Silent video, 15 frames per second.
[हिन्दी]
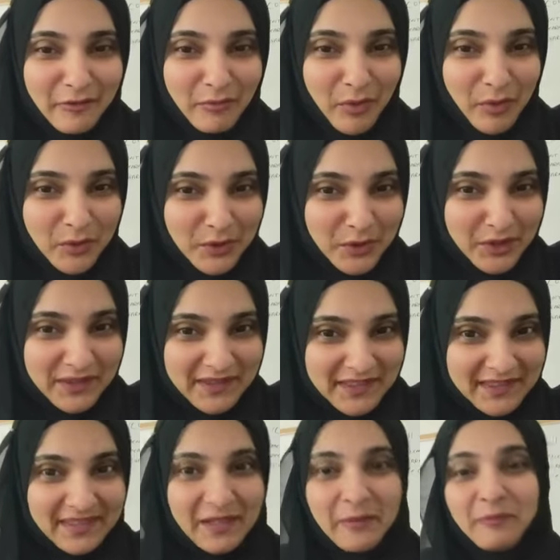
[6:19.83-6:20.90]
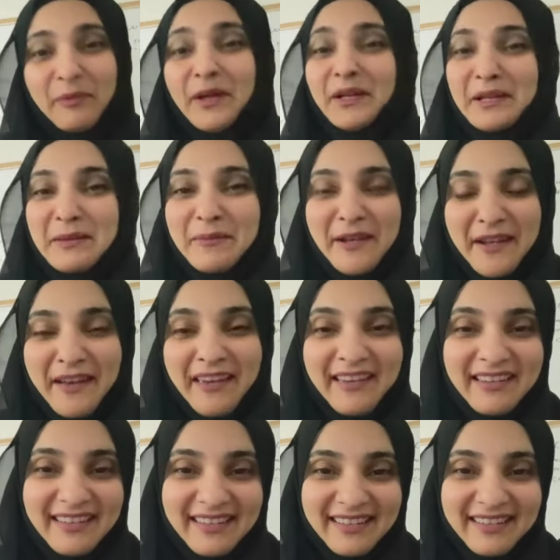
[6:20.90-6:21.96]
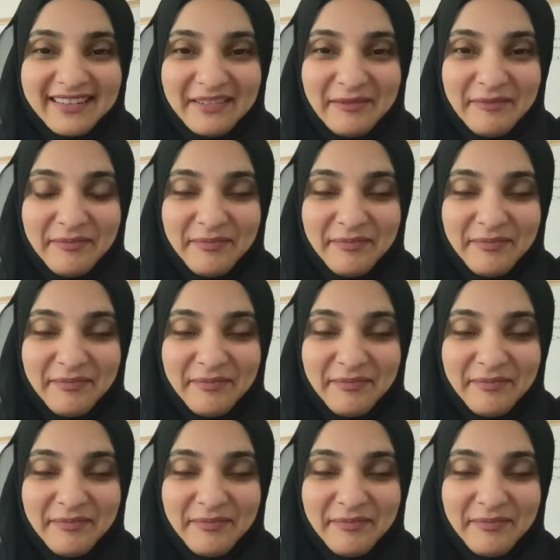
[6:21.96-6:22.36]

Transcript: इमोशंस भर के बनाया है ना